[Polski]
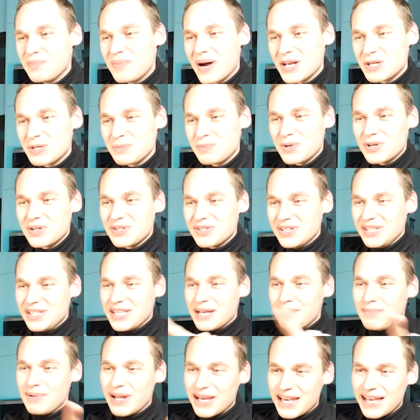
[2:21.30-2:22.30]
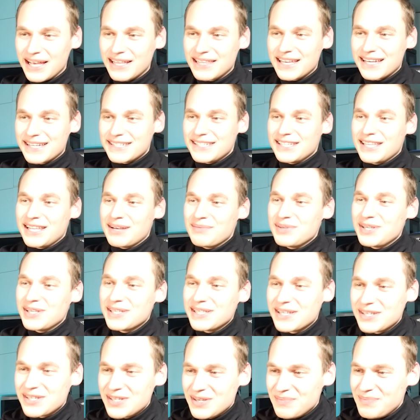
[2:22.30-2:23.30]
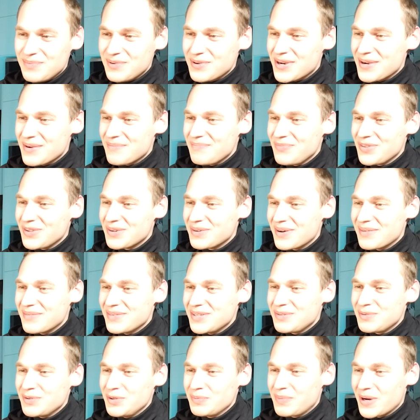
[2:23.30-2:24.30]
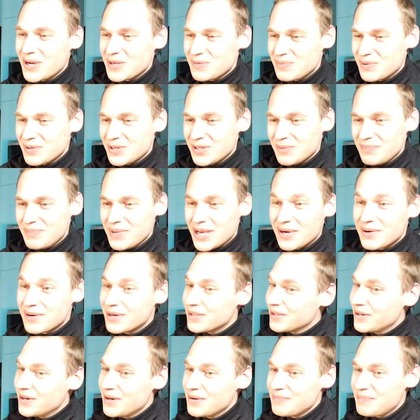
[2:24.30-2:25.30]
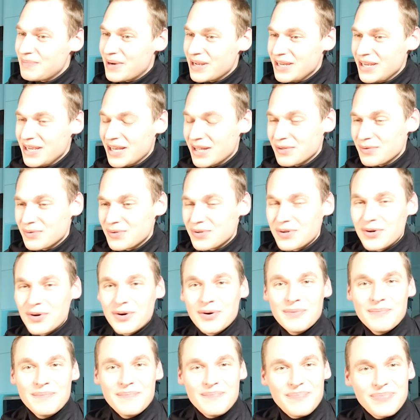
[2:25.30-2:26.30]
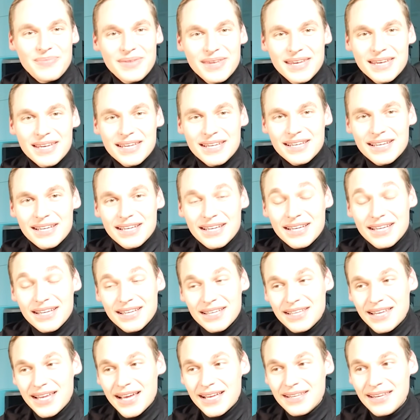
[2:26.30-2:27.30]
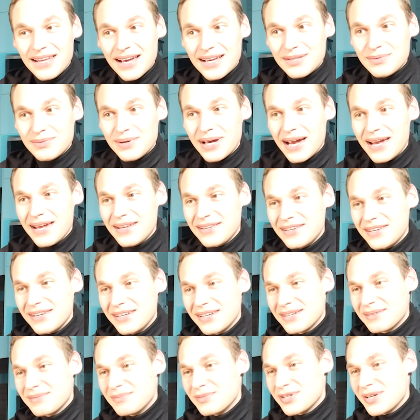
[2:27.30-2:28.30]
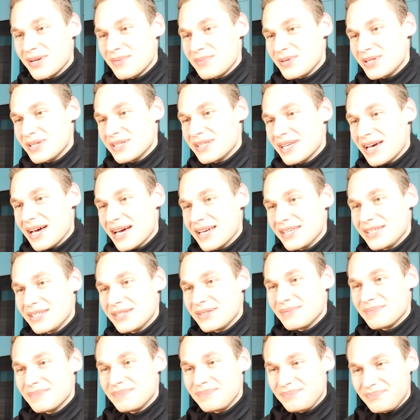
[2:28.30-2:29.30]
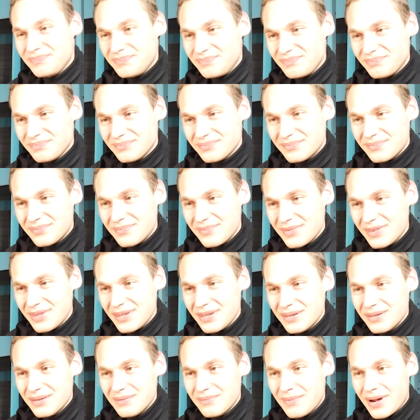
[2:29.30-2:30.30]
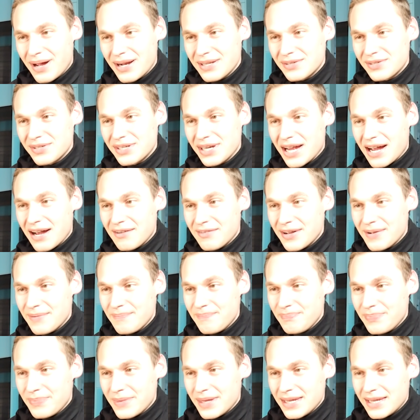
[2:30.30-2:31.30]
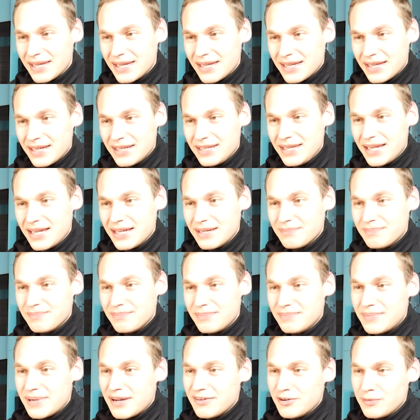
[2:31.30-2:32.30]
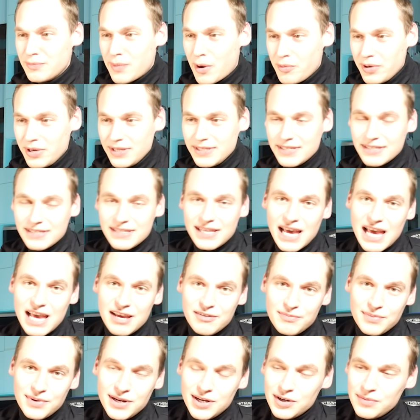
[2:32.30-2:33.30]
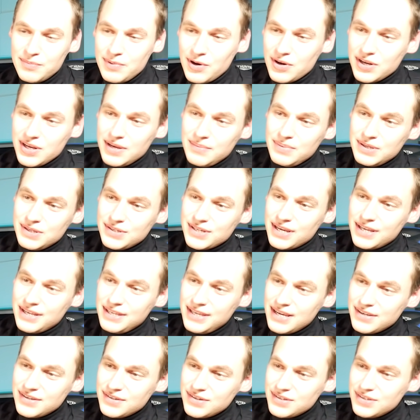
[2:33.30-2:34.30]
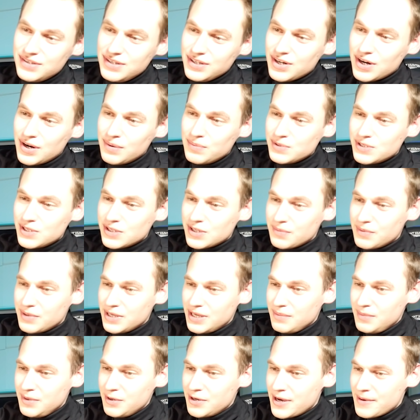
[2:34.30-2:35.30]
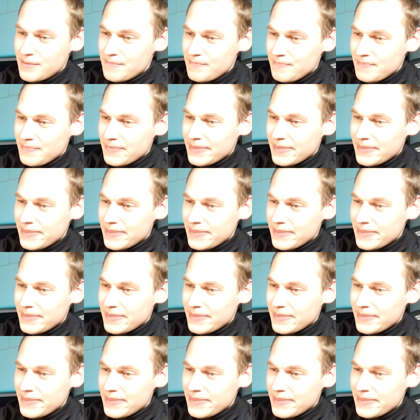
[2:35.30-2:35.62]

paszport, czyli ta plakietka, że tam się zaszczepiłem, to ma być mój paszport do piekła. No, panie Januszu, nie, niezły hejcik, muszę przyznać. Bardzo ciekawe. Nie, Paweł Maurycy staje w mojej obronie, pisze. Nie życz nikomu, co tobie nie miłe.